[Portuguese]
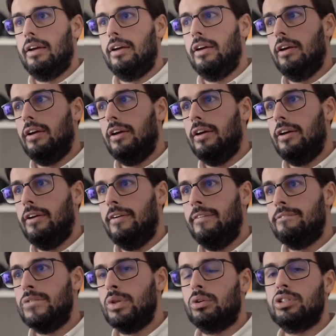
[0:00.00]
que
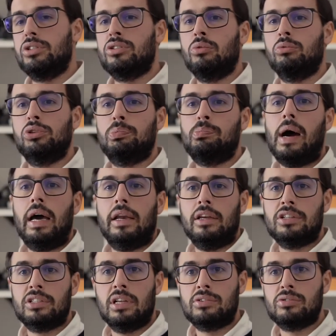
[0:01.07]
são os
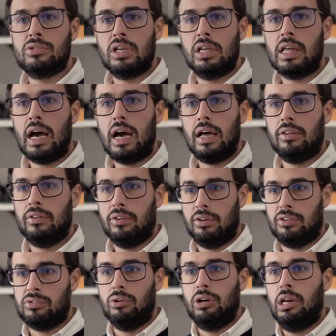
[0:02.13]
párias da sociedade,
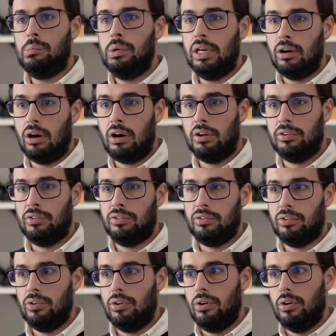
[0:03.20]
que são criminosos,